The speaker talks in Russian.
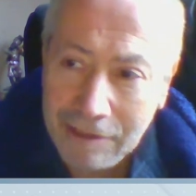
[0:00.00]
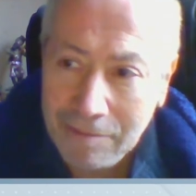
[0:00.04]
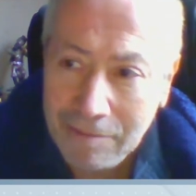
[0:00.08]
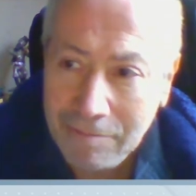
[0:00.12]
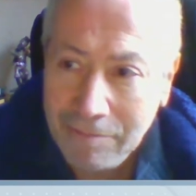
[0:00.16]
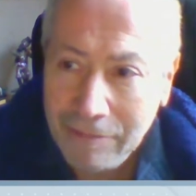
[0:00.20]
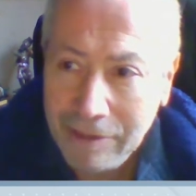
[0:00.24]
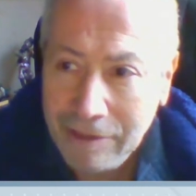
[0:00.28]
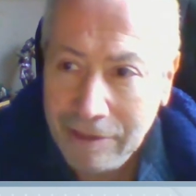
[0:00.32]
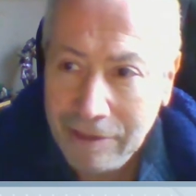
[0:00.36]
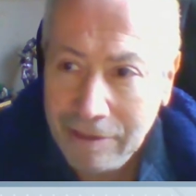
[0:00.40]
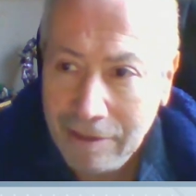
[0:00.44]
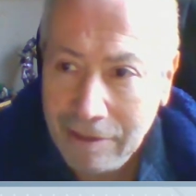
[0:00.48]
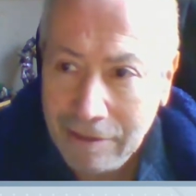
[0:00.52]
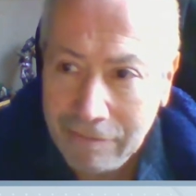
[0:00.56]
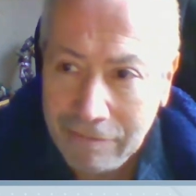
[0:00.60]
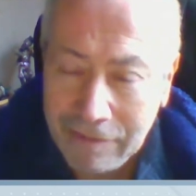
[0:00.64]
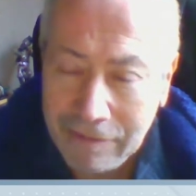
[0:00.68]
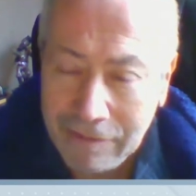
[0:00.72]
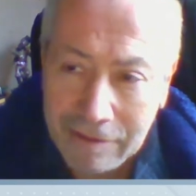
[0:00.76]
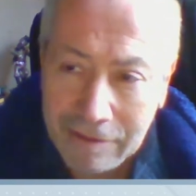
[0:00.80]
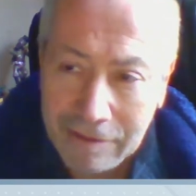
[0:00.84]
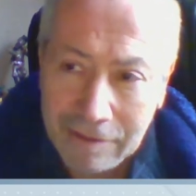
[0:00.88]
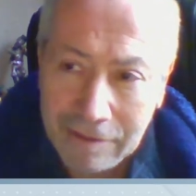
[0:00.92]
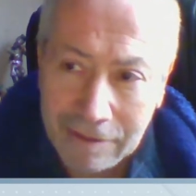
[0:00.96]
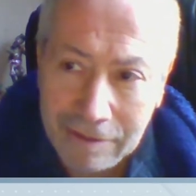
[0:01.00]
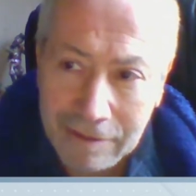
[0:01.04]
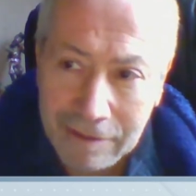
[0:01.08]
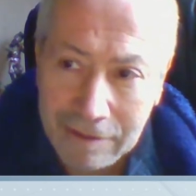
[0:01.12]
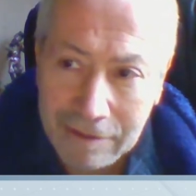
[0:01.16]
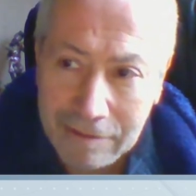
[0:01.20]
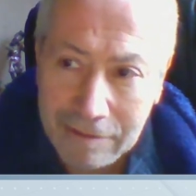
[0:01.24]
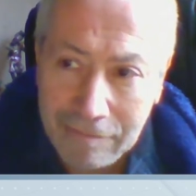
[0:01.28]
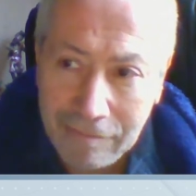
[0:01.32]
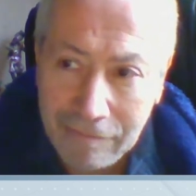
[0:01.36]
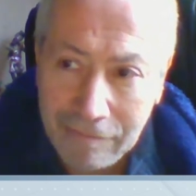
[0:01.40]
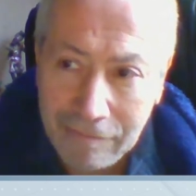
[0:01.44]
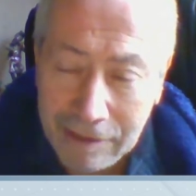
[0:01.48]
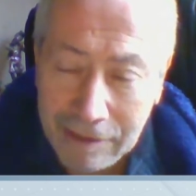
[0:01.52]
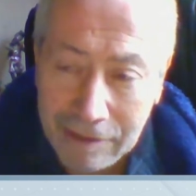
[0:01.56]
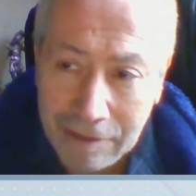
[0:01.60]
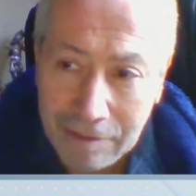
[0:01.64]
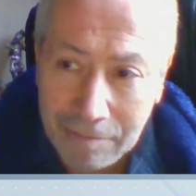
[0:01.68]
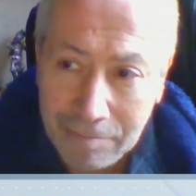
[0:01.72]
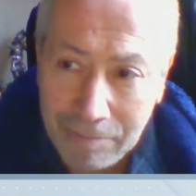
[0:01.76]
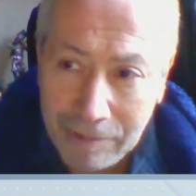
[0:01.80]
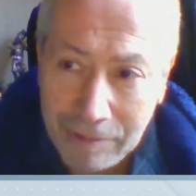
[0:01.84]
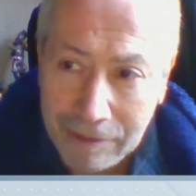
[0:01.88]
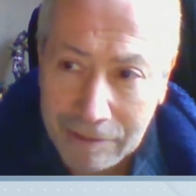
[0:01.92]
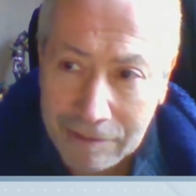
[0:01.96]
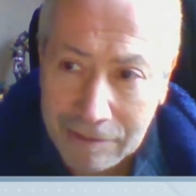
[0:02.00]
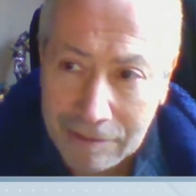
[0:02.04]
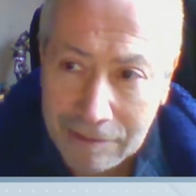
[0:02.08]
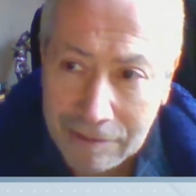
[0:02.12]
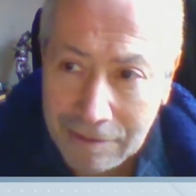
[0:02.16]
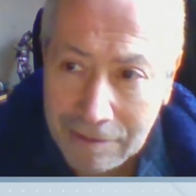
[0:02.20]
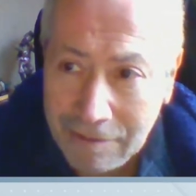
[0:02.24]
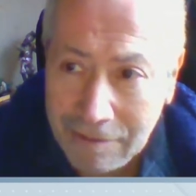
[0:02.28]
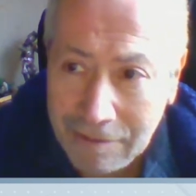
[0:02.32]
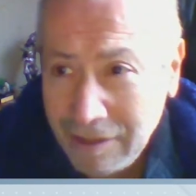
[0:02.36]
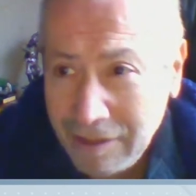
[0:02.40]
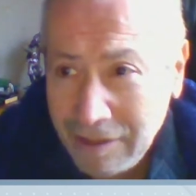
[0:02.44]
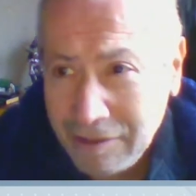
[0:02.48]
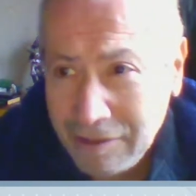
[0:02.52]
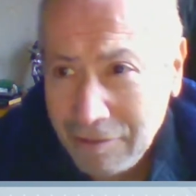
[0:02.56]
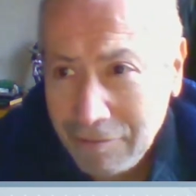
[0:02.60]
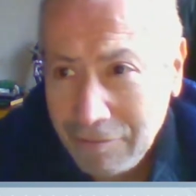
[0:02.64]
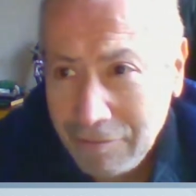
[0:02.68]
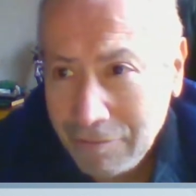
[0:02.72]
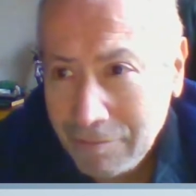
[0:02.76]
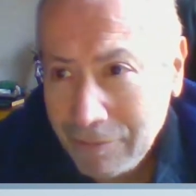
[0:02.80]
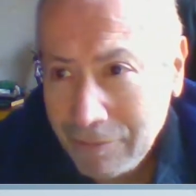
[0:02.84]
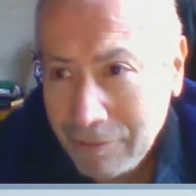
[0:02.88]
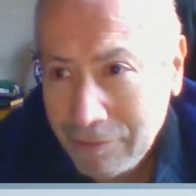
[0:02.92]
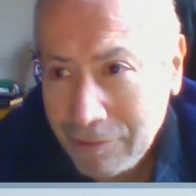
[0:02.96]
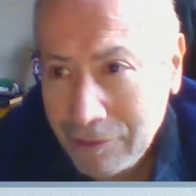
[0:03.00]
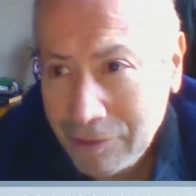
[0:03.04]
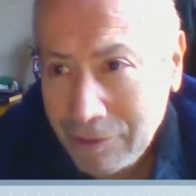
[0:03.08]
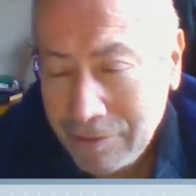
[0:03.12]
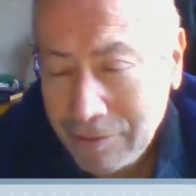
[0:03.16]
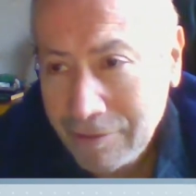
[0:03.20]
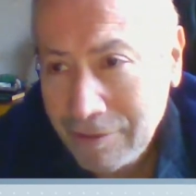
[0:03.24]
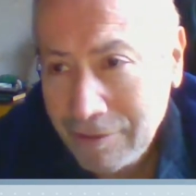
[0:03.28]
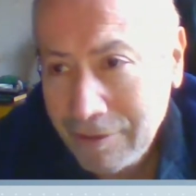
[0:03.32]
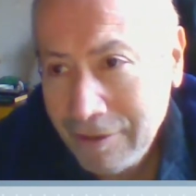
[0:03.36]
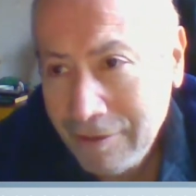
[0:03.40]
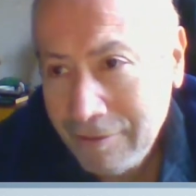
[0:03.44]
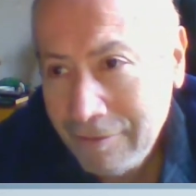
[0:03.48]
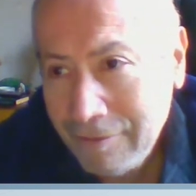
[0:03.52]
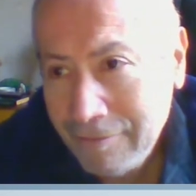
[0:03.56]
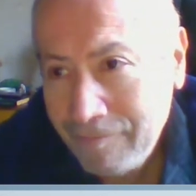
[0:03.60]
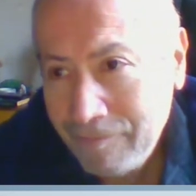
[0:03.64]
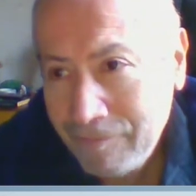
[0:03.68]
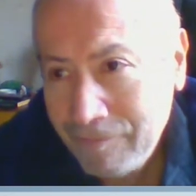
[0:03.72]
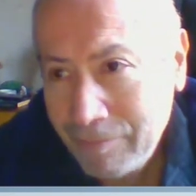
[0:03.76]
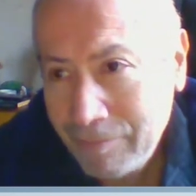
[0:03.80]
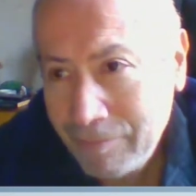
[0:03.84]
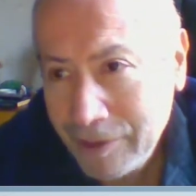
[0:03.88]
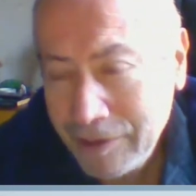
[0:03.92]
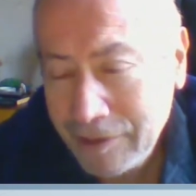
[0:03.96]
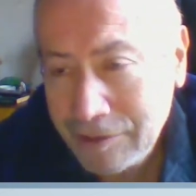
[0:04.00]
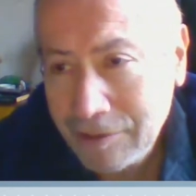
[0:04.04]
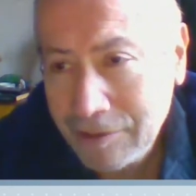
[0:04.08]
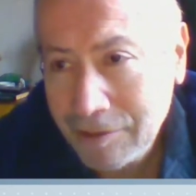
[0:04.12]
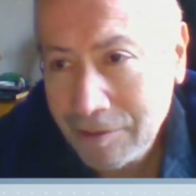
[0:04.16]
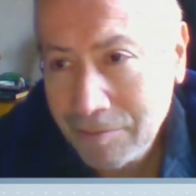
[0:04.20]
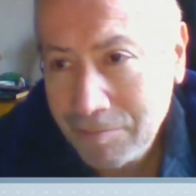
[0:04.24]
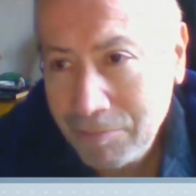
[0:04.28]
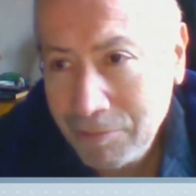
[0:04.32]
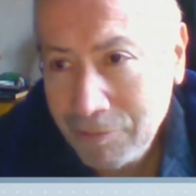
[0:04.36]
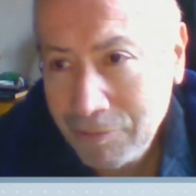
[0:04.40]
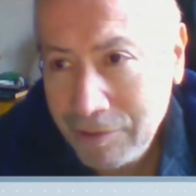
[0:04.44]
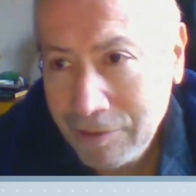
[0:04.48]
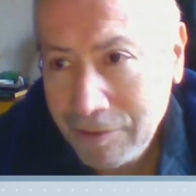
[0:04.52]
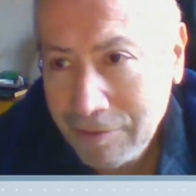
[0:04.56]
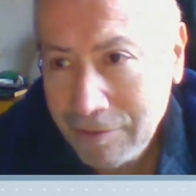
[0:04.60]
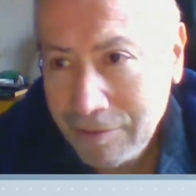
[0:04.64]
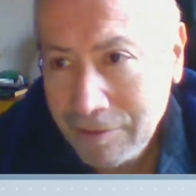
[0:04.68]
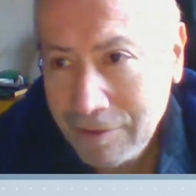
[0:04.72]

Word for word: моей левой икры есть великий признак. И ну, я не думаю, что поездка Путина